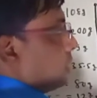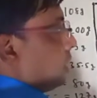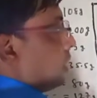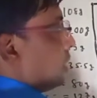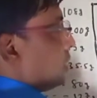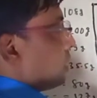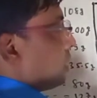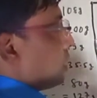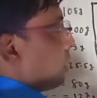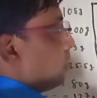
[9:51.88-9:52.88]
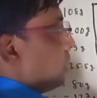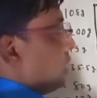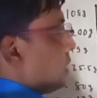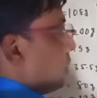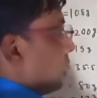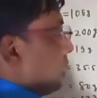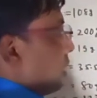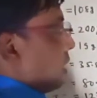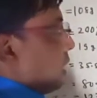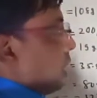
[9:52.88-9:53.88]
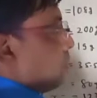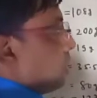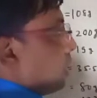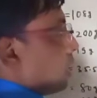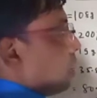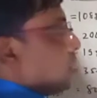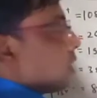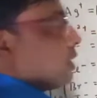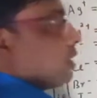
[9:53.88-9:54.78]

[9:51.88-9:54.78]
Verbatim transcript: ठीक है इस तरह से हमने लिख दिया अब लग रहा होगा